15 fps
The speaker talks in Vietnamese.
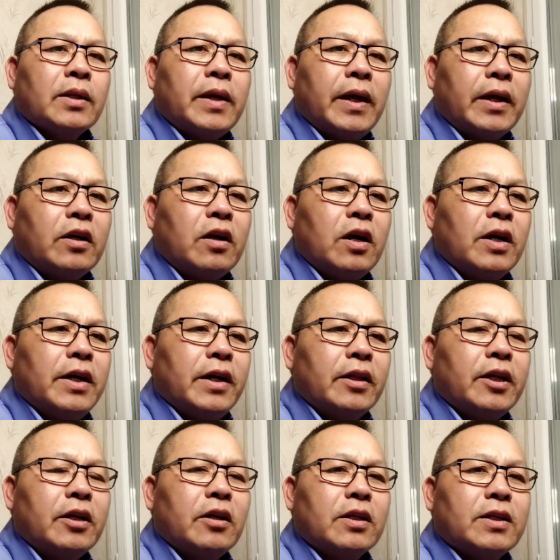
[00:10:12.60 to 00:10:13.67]
tê có để
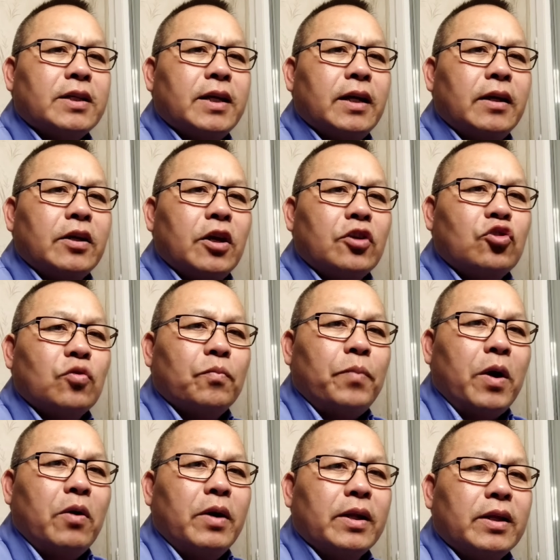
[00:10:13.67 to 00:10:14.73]
thế có gì lấy để
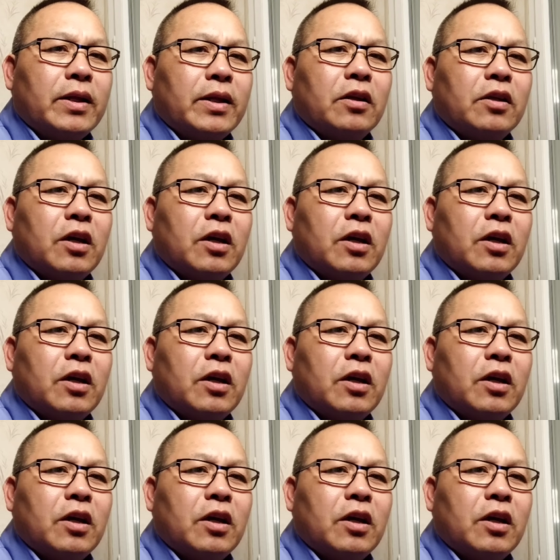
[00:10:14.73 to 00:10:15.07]
bao hay tiền